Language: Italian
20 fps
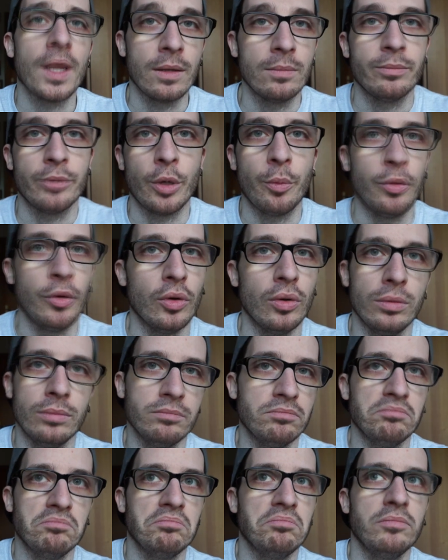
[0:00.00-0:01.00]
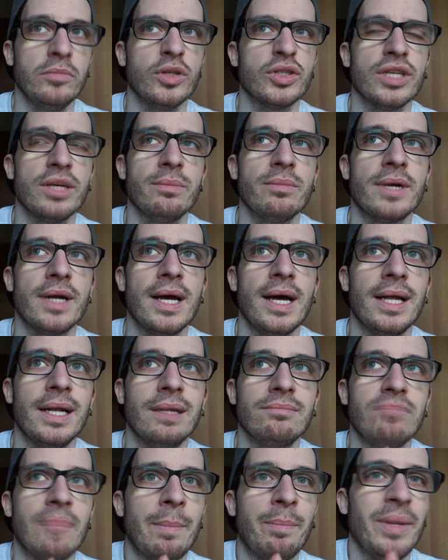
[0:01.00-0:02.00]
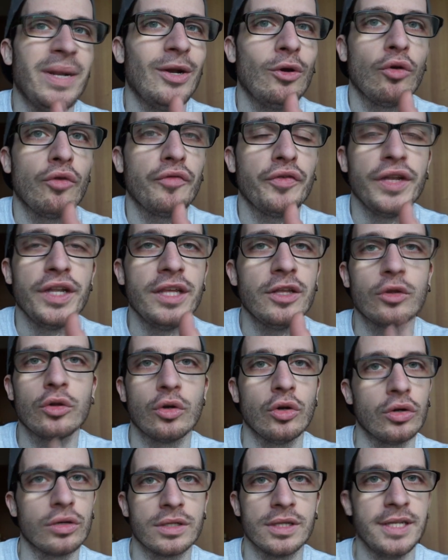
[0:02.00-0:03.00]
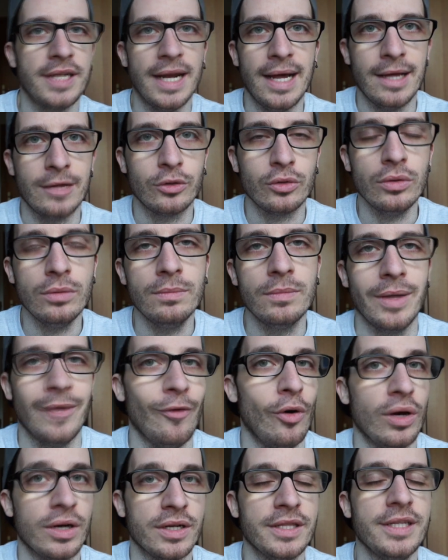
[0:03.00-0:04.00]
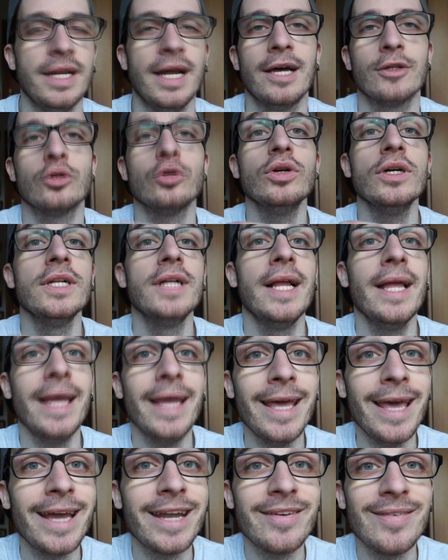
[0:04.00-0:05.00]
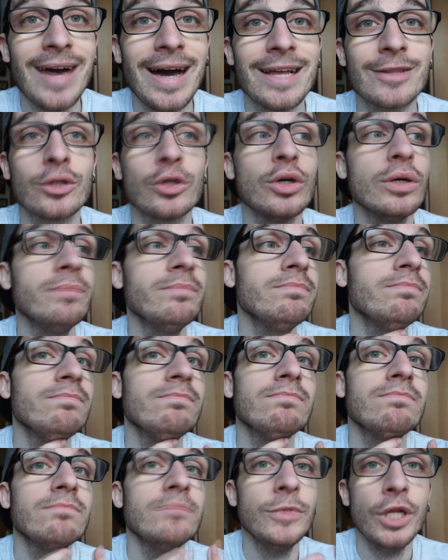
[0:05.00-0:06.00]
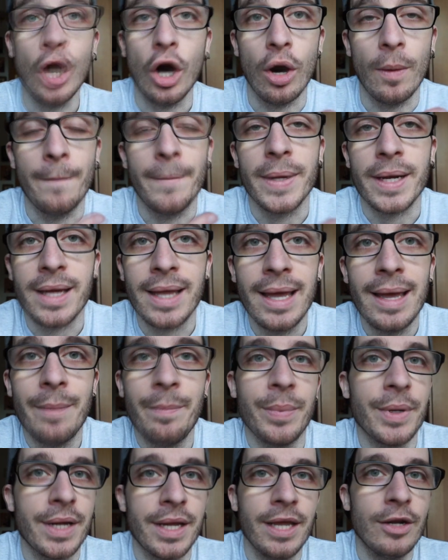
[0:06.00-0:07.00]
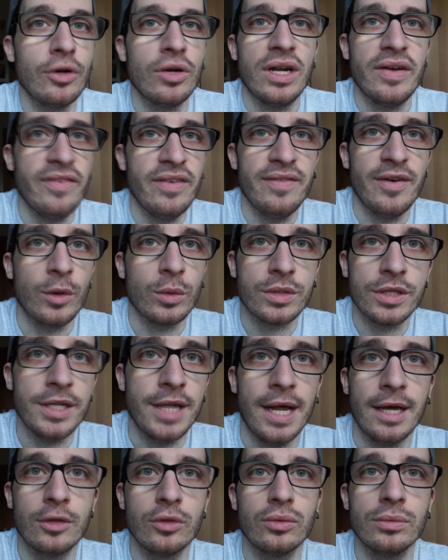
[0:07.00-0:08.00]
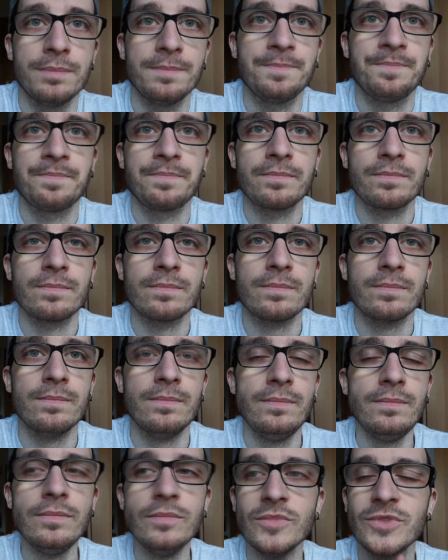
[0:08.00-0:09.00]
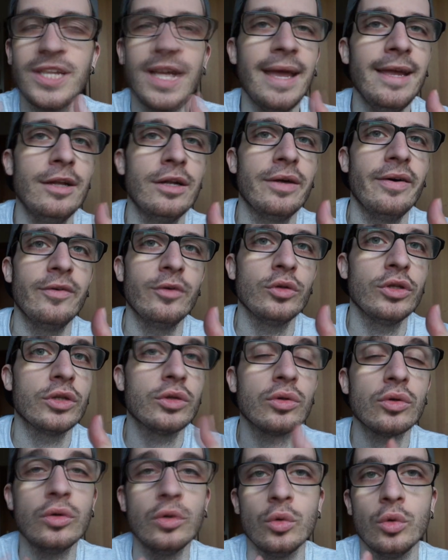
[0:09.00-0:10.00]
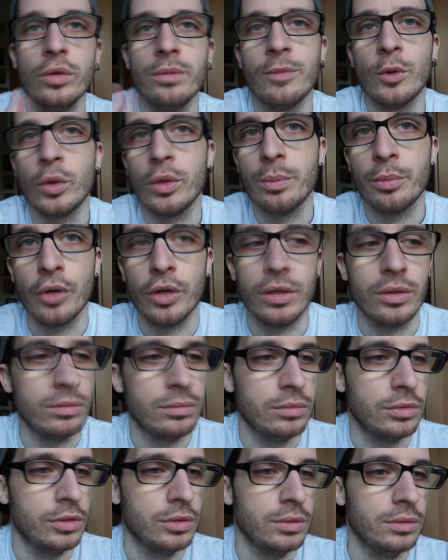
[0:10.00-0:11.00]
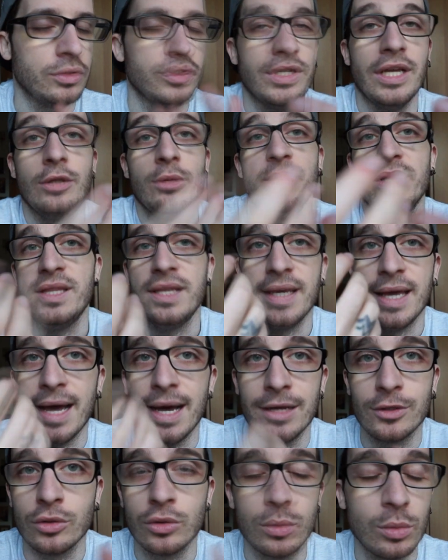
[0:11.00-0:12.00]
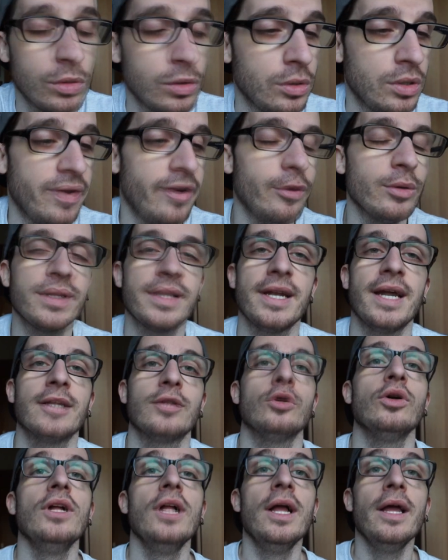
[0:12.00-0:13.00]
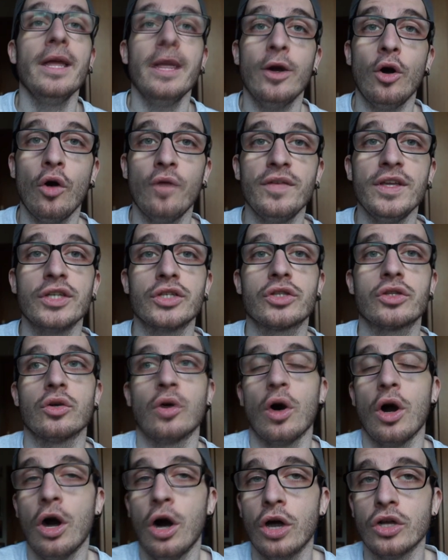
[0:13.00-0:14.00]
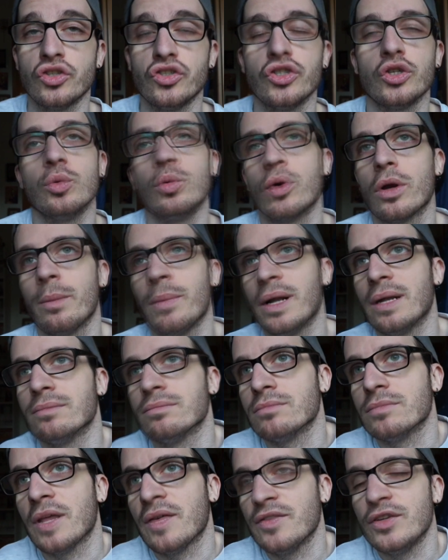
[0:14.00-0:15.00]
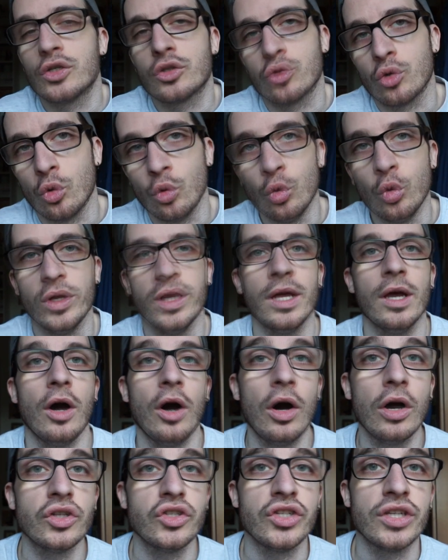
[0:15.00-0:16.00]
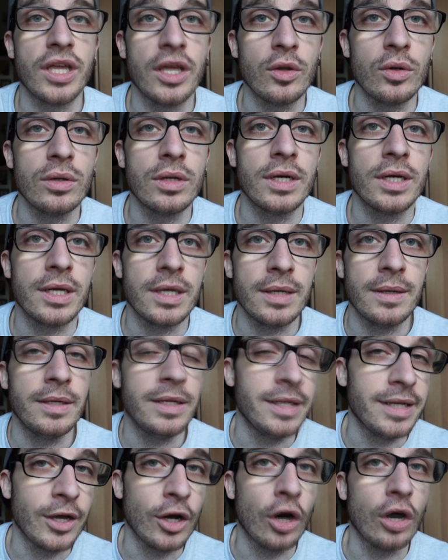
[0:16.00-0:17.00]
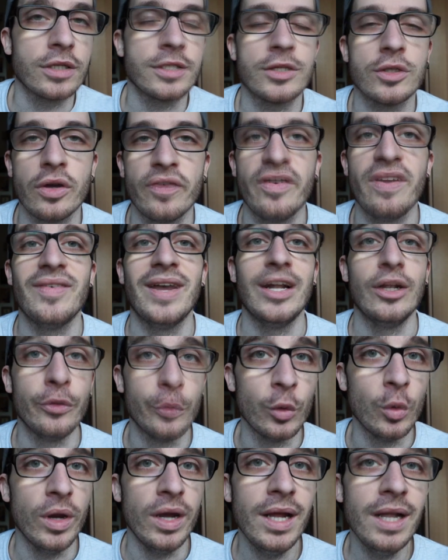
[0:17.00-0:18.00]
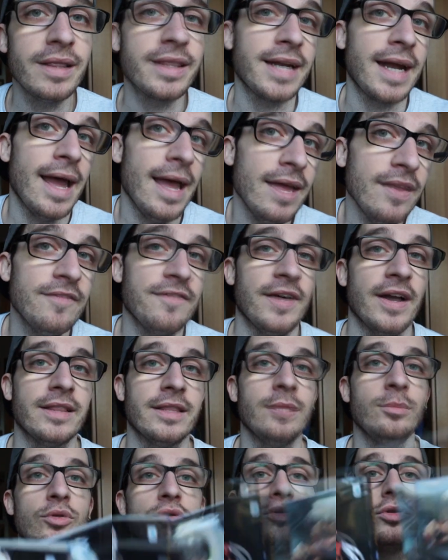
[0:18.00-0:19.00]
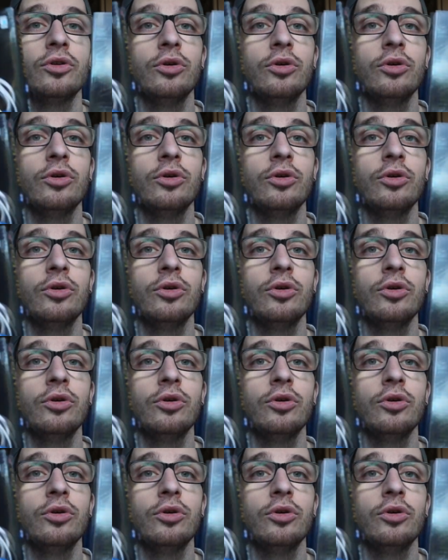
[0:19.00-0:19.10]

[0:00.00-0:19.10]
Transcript: proprio mi sembra appena l'ho finito l'ho ordinato, l'avevo ordinato, è arrivato? No, perché? Perché non l'aveva ordinato cioè io l'avevo detto con lui ma lui poi non, non si è dimenticato comunque non l'aveva ordinato ho visto oggi comunque l'ha visto lui oggi che in, eh, in, negozio aveva il 2 e il 3 e infatti mi sono